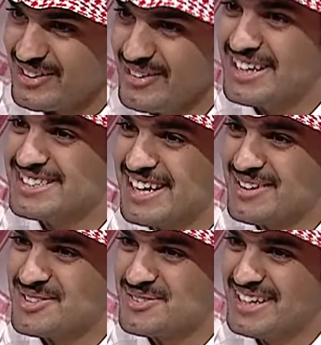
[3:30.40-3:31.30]
وليس
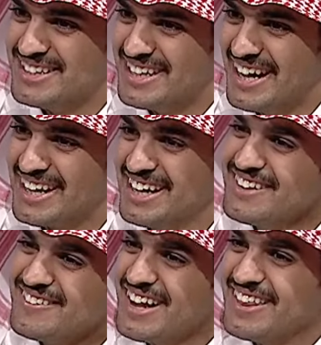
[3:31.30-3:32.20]
500 دينار
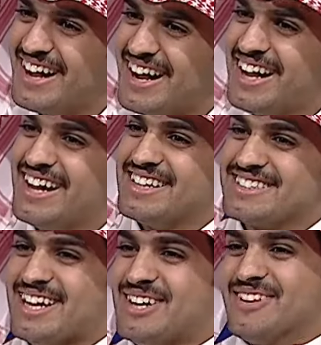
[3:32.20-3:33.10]
خذ
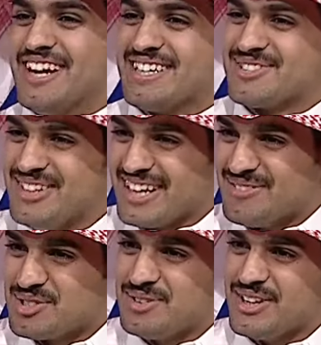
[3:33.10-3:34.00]
صاحبنا الاصمعي ال
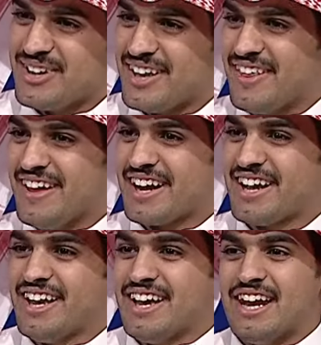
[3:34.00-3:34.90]
500 وخذ ذاك
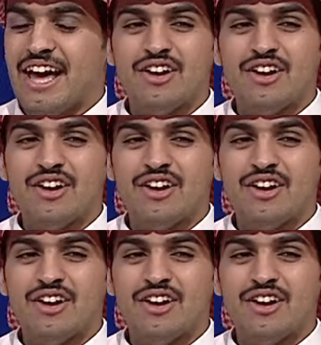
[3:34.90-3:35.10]
ال